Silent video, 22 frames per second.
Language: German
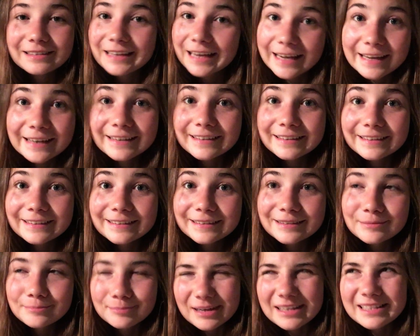
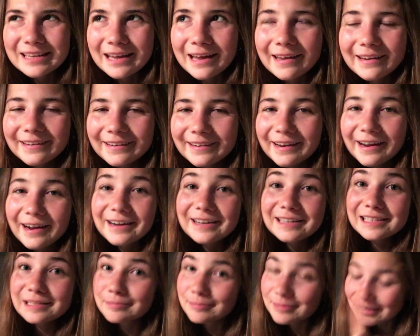enden, besser enden
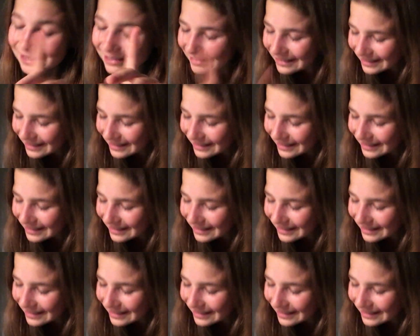als mit